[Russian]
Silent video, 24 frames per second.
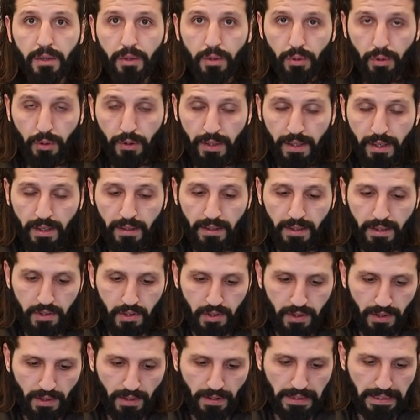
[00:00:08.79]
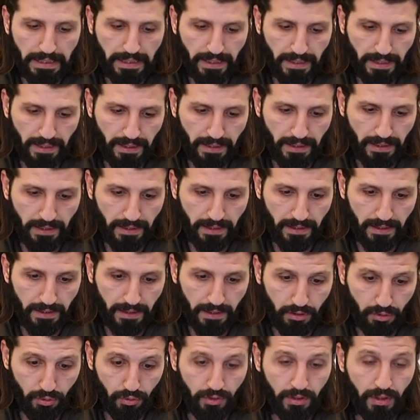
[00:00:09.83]
Но для начала а, я
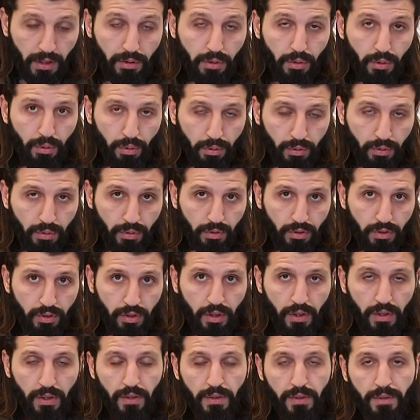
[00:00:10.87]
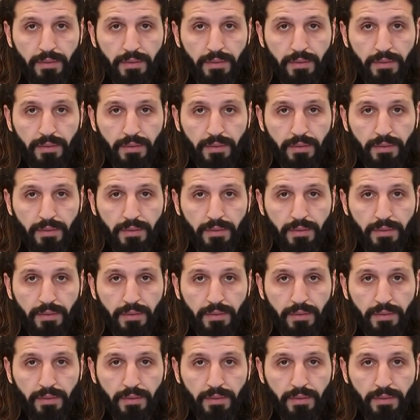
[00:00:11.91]
хочу затронуть